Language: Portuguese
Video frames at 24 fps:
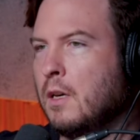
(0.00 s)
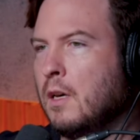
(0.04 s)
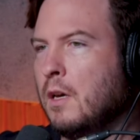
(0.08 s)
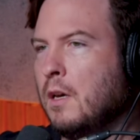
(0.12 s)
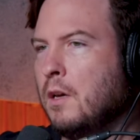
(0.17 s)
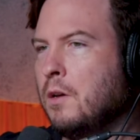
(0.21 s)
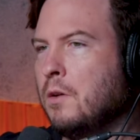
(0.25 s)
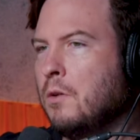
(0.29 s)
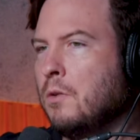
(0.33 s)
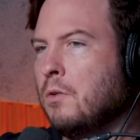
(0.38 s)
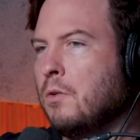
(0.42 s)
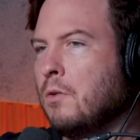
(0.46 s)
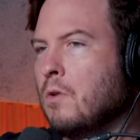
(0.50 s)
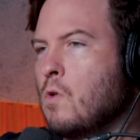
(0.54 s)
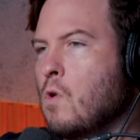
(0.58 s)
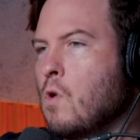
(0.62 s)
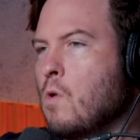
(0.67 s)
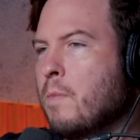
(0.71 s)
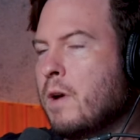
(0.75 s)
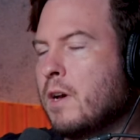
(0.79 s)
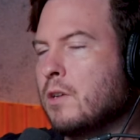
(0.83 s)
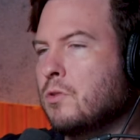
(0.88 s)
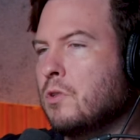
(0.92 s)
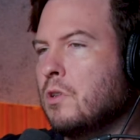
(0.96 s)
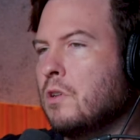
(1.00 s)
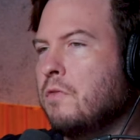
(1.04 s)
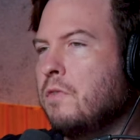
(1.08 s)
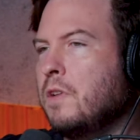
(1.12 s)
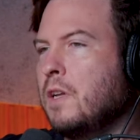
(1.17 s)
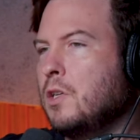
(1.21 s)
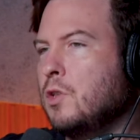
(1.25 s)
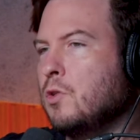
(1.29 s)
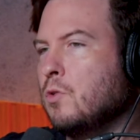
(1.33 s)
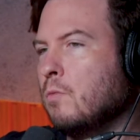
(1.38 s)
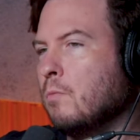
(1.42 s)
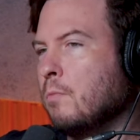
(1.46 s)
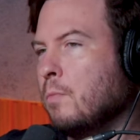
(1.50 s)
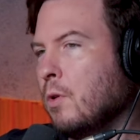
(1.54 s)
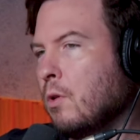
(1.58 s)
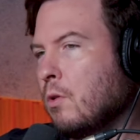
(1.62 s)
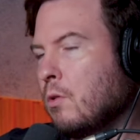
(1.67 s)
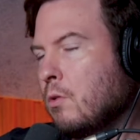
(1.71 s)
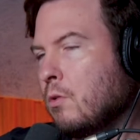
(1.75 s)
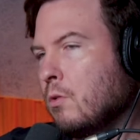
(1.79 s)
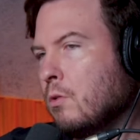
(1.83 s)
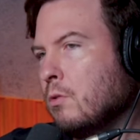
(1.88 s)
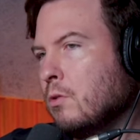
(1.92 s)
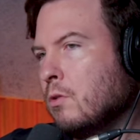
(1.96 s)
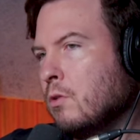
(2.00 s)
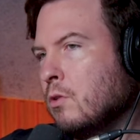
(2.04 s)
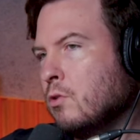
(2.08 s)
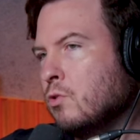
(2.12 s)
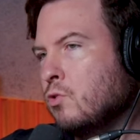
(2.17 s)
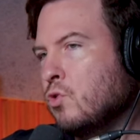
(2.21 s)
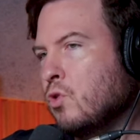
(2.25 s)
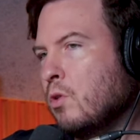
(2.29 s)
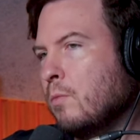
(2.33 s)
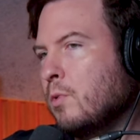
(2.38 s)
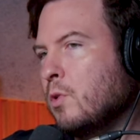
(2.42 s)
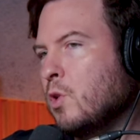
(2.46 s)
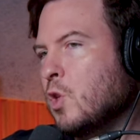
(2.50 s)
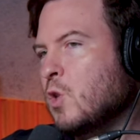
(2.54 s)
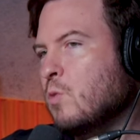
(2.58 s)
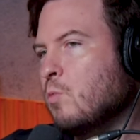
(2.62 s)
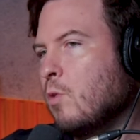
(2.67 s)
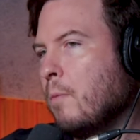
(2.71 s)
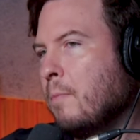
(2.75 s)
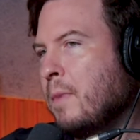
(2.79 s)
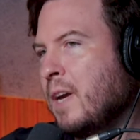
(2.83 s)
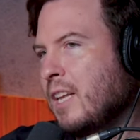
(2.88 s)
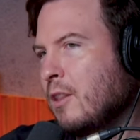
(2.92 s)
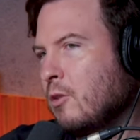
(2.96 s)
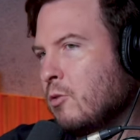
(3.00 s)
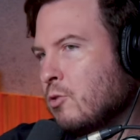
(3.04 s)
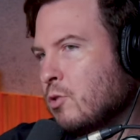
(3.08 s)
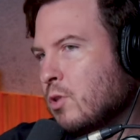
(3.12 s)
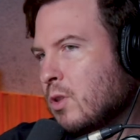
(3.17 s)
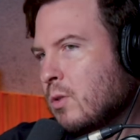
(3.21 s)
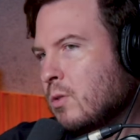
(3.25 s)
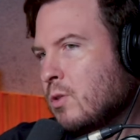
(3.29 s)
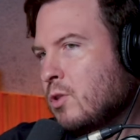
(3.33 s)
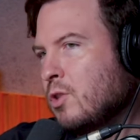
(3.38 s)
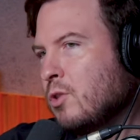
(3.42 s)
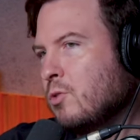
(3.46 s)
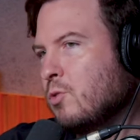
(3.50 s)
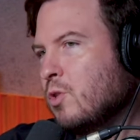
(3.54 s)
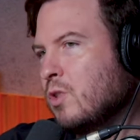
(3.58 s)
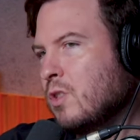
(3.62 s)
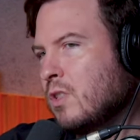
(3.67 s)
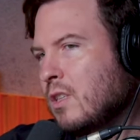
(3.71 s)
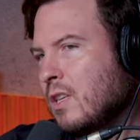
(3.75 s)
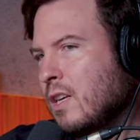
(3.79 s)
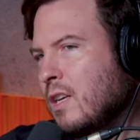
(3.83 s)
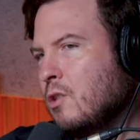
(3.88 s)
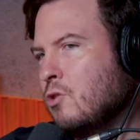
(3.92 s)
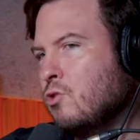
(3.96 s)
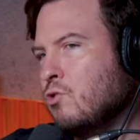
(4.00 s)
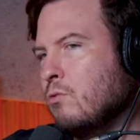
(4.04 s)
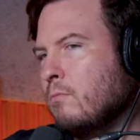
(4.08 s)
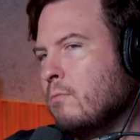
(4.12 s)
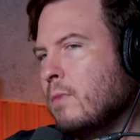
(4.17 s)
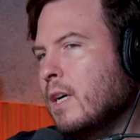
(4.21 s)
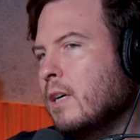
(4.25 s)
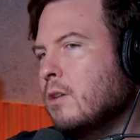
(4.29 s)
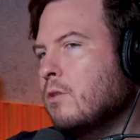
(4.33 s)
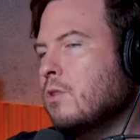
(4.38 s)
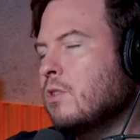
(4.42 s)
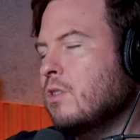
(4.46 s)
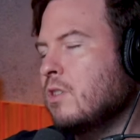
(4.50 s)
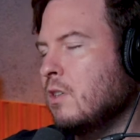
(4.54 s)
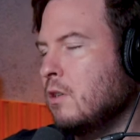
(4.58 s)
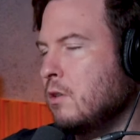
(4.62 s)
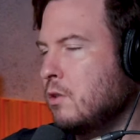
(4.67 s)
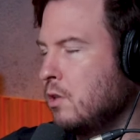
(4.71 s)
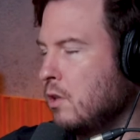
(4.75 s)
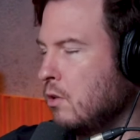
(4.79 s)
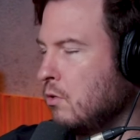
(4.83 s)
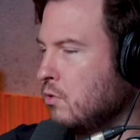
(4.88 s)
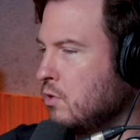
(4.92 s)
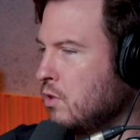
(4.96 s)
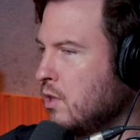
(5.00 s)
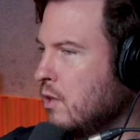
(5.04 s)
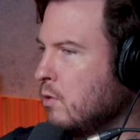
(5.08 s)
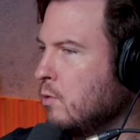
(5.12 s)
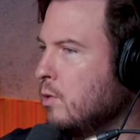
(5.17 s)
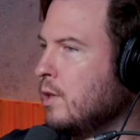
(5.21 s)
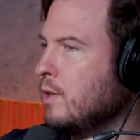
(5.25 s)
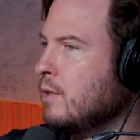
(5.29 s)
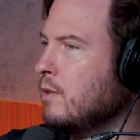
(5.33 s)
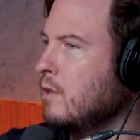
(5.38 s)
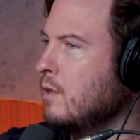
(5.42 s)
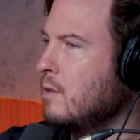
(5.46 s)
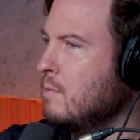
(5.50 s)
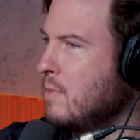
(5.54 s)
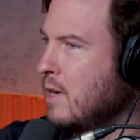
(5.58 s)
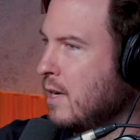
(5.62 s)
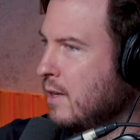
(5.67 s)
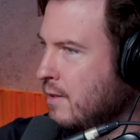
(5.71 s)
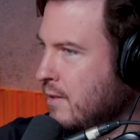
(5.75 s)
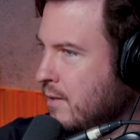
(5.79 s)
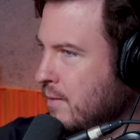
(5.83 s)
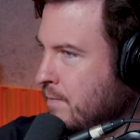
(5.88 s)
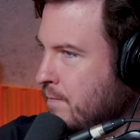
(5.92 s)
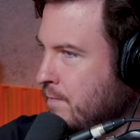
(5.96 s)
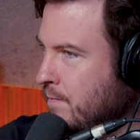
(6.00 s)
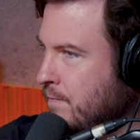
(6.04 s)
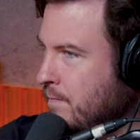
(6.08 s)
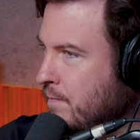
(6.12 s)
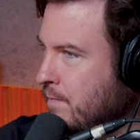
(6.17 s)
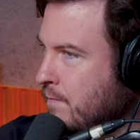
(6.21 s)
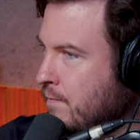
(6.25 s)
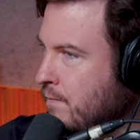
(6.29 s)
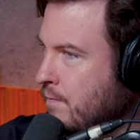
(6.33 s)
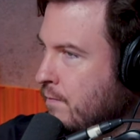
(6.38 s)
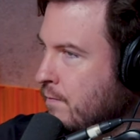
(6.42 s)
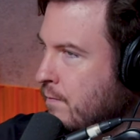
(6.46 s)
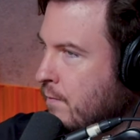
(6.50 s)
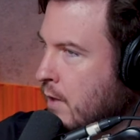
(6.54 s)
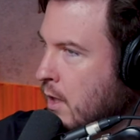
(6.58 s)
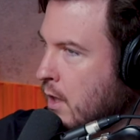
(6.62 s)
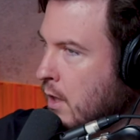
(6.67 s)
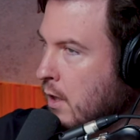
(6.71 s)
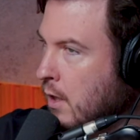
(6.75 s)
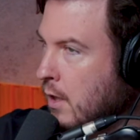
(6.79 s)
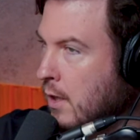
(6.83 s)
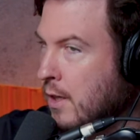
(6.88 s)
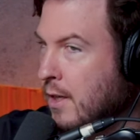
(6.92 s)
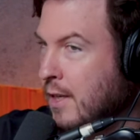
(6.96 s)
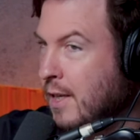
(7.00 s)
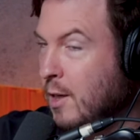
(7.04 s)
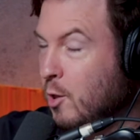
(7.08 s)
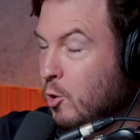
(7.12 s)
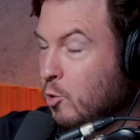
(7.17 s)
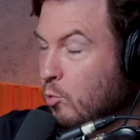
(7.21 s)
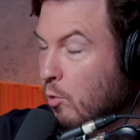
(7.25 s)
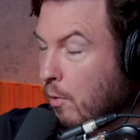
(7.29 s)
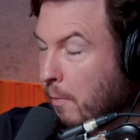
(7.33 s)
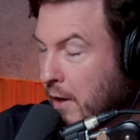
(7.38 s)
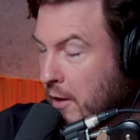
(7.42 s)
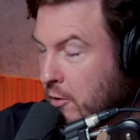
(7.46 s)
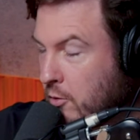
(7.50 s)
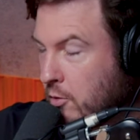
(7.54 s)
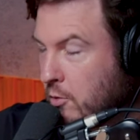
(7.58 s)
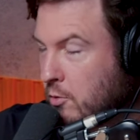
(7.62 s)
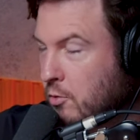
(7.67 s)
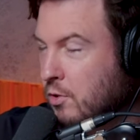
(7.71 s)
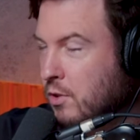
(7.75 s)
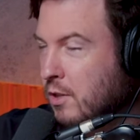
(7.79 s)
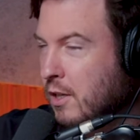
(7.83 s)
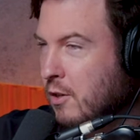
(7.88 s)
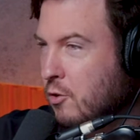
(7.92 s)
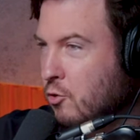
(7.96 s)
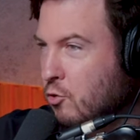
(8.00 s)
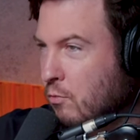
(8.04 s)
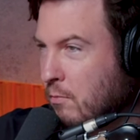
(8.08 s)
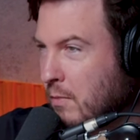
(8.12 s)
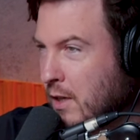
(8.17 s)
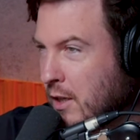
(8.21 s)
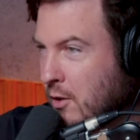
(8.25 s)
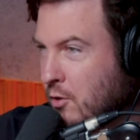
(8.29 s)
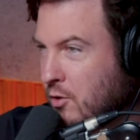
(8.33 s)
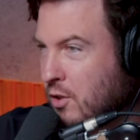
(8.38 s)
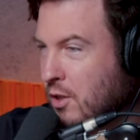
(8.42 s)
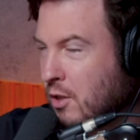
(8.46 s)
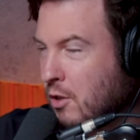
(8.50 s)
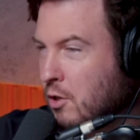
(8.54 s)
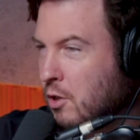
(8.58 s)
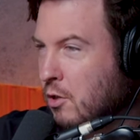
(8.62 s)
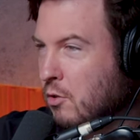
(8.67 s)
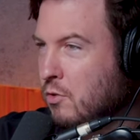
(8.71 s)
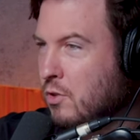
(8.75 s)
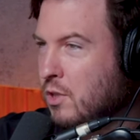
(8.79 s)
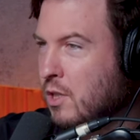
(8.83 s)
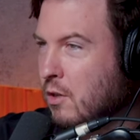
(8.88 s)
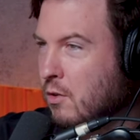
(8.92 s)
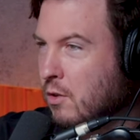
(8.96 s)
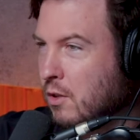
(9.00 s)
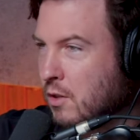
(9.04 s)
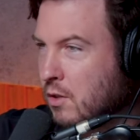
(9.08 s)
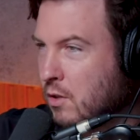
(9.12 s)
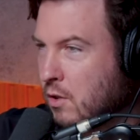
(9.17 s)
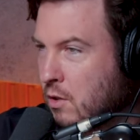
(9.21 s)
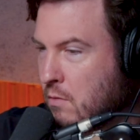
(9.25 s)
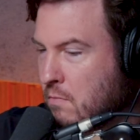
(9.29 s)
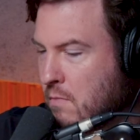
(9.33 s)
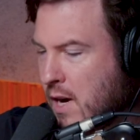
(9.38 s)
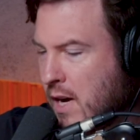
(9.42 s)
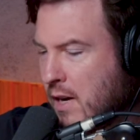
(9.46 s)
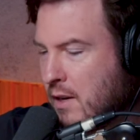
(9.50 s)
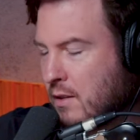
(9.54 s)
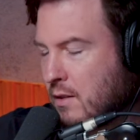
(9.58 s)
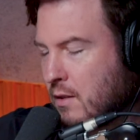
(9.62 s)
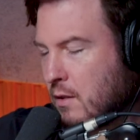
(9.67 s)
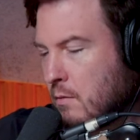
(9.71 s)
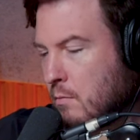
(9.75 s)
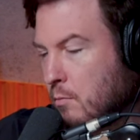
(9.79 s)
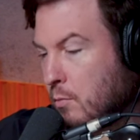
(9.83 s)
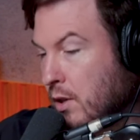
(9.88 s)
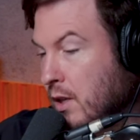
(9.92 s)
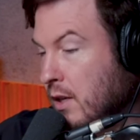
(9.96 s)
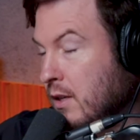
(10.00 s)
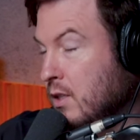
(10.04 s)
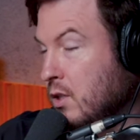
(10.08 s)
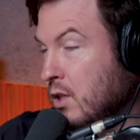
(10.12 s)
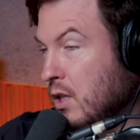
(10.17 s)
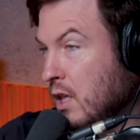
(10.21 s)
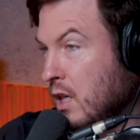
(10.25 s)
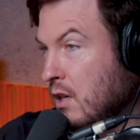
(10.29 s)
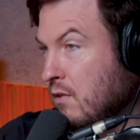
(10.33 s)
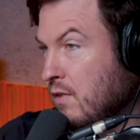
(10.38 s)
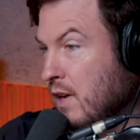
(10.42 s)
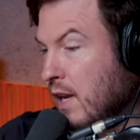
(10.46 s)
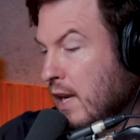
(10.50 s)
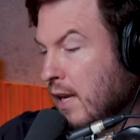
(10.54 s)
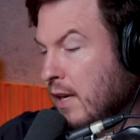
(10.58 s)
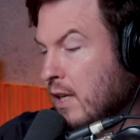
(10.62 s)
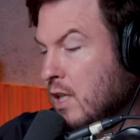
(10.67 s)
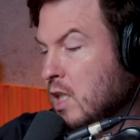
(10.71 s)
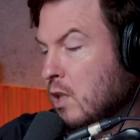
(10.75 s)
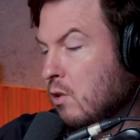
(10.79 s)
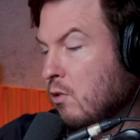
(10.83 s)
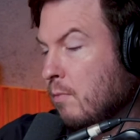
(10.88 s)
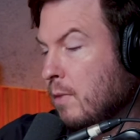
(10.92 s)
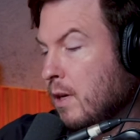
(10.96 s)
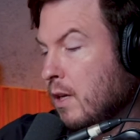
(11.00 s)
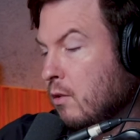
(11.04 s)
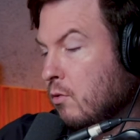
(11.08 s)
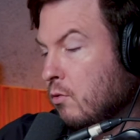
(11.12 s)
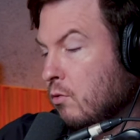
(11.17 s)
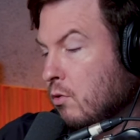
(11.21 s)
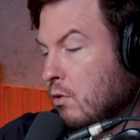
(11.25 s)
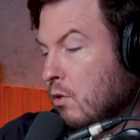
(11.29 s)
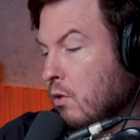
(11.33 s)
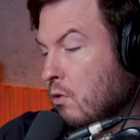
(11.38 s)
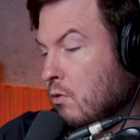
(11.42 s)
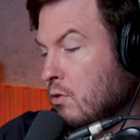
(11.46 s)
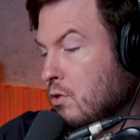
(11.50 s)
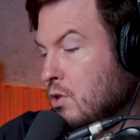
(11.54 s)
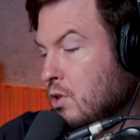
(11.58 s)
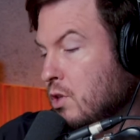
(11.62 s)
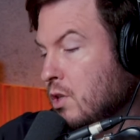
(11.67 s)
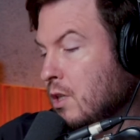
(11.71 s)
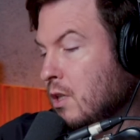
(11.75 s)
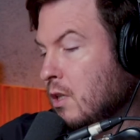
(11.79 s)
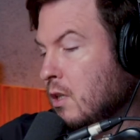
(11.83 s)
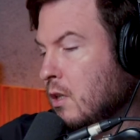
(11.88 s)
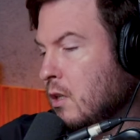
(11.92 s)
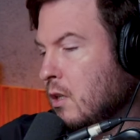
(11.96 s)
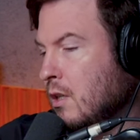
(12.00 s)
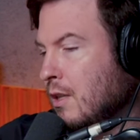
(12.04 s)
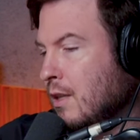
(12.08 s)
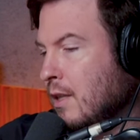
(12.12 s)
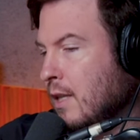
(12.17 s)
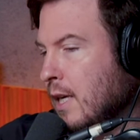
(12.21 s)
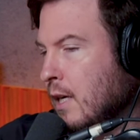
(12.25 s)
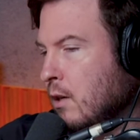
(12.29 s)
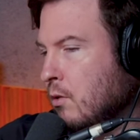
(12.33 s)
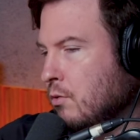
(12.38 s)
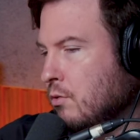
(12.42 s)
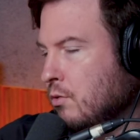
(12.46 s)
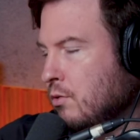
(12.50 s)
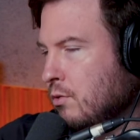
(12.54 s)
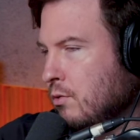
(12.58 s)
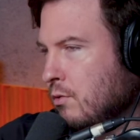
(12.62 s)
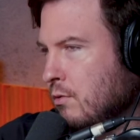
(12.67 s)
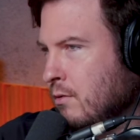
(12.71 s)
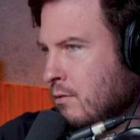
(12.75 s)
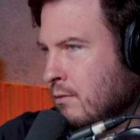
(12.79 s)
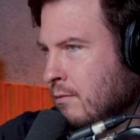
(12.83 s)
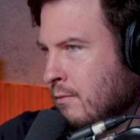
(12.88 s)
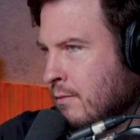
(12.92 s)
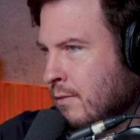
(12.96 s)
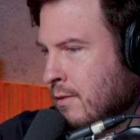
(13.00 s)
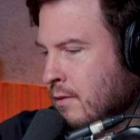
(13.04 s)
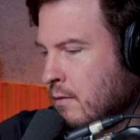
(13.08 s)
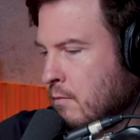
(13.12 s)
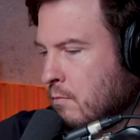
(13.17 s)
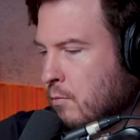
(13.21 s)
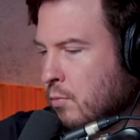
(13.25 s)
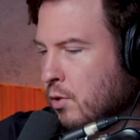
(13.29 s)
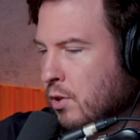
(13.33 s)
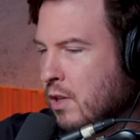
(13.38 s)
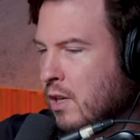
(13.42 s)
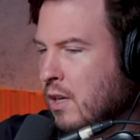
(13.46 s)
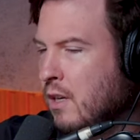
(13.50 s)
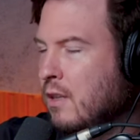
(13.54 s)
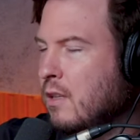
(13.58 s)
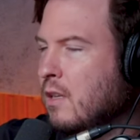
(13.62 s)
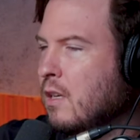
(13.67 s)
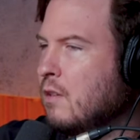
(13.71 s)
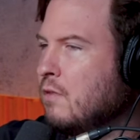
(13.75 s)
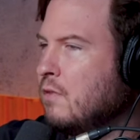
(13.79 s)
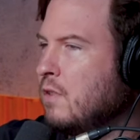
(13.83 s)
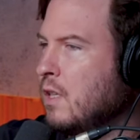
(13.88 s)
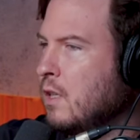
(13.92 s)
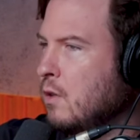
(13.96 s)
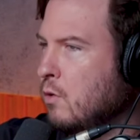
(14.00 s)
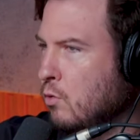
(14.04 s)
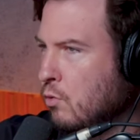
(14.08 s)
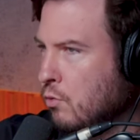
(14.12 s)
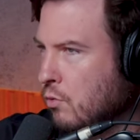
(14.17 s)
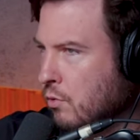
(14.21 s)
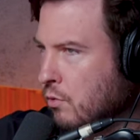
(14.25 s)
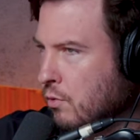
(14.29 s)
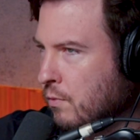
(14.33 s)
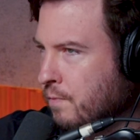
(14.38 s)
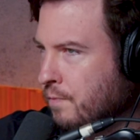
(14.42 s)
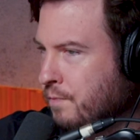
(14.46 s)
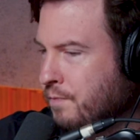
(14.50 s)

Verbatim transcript: eu começo a refletir um pouco sobre os momentos onde os seres humanos sentiram segurança demais. E os momentos onde os seres humanos sentiram segurança demais poderia ser equivalente ao momento onde Deus poderia intervir em tudo.